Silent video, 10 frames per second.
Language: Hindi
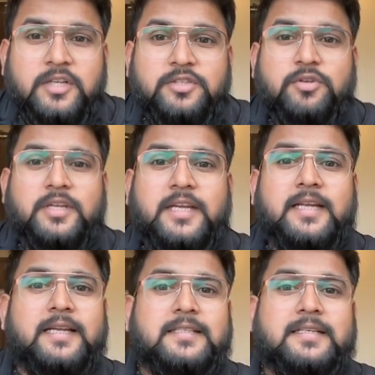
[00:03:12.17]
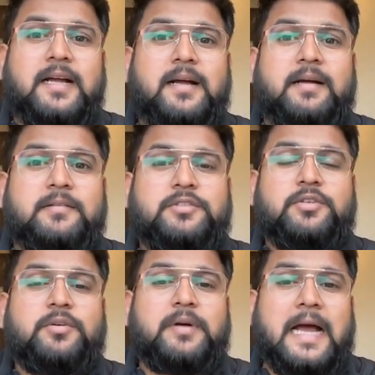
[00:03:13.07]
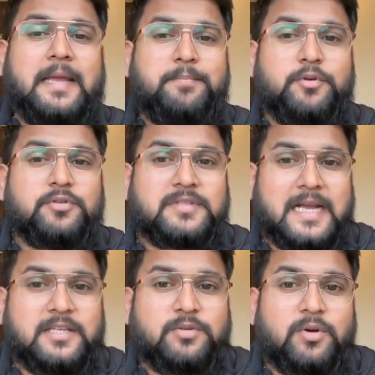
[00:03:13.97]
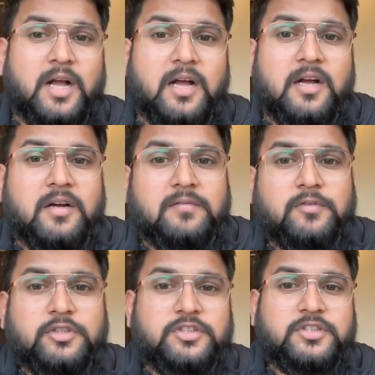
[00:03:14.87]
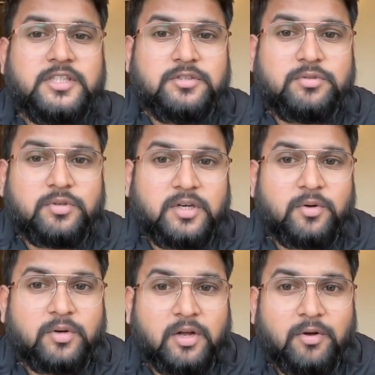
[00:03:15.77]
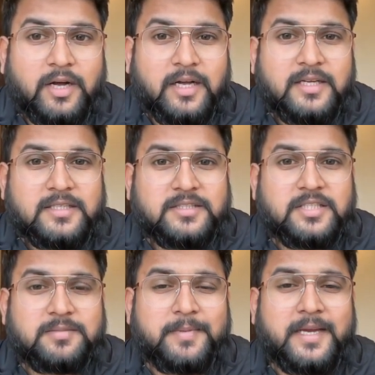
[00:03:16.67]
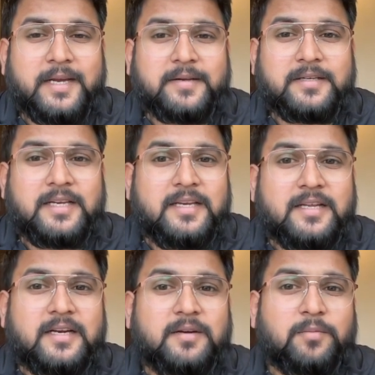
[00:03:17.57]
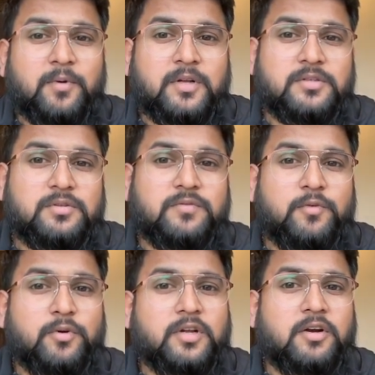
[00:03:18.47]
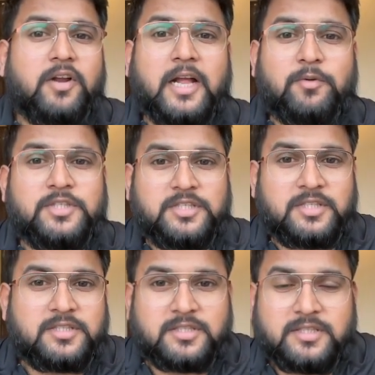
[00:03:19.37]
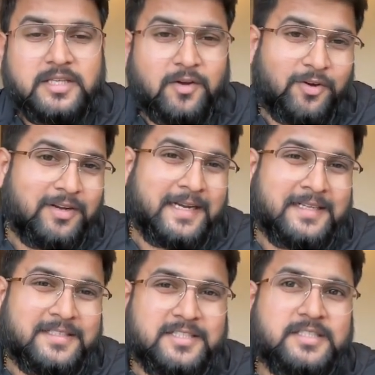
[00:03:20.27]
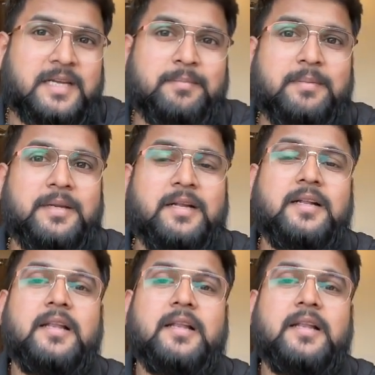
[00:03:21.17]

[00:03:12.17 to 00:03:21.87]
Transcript: जो कि इसका जो आई साइज होगा वो तीन सौ करोड़ का होगा जिसमें डीलर वांट्स टू फोर करोड़ एक्विजिशंस ये ऑनलाइन चीज़ें अवेलेबल है